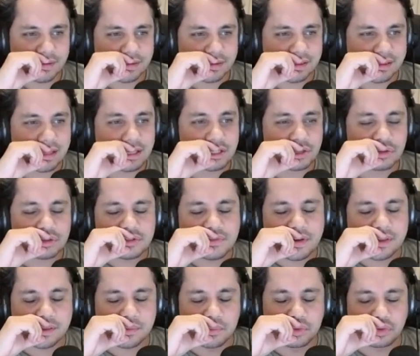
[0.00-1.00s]
Se a gente não
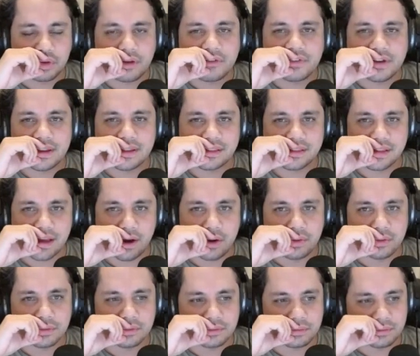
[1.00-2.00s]
tivesse muito
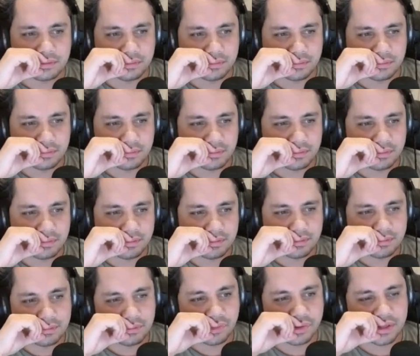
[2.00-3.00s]
referencial,
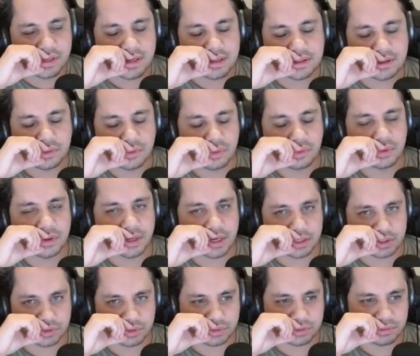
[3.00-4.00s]
não seria tão ruim,
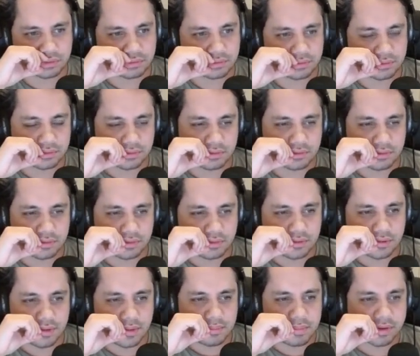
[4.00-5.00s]
acho.
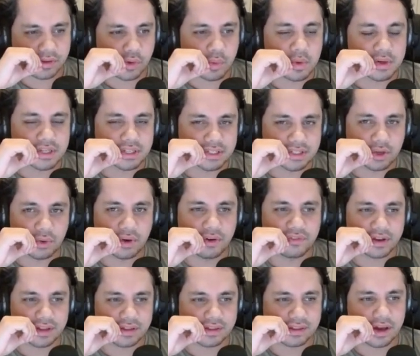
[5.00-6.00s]
Mas como a gente tem um
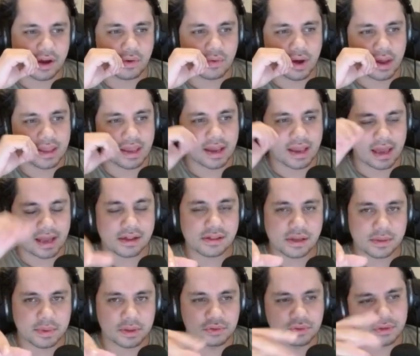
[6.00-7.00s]
referencial, aí aquelas
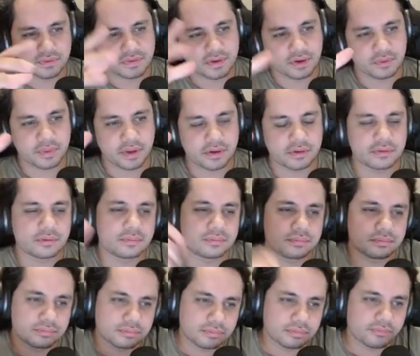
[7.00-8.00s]
armaduras ficam meio
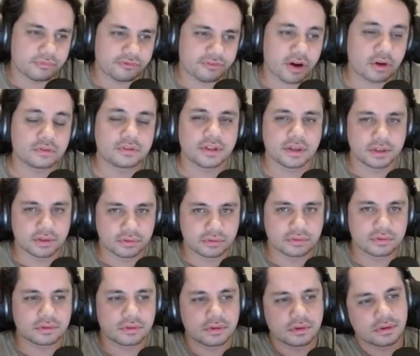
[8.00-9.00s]

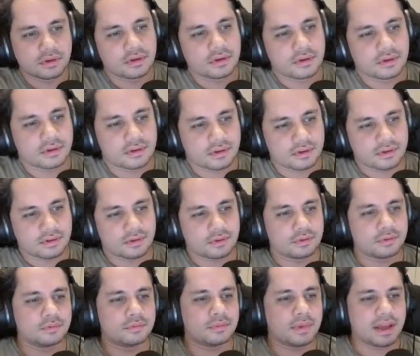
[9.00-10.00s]
faltando
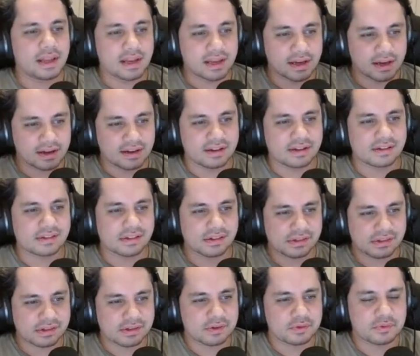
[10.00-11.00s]
uma elegância,
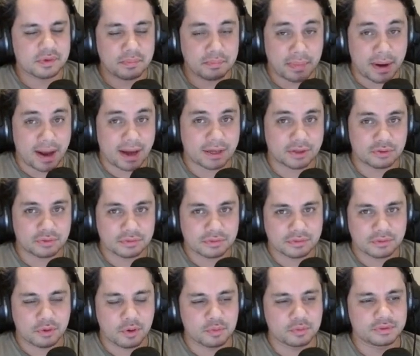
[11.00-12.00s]
assim, um impacto
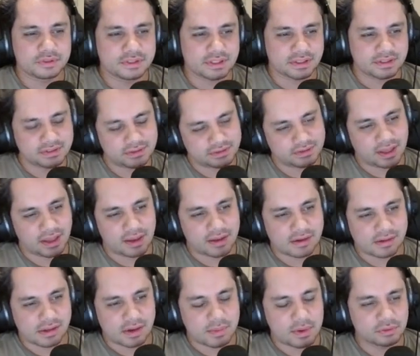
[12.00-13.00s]
como tem
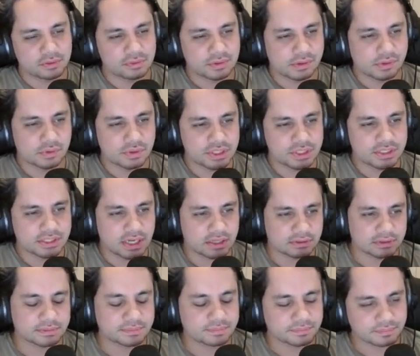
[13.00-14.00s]
as armaduras do
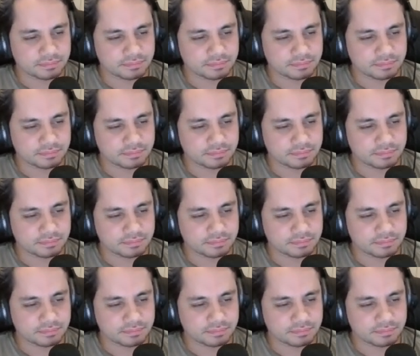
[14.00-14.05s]
original, né?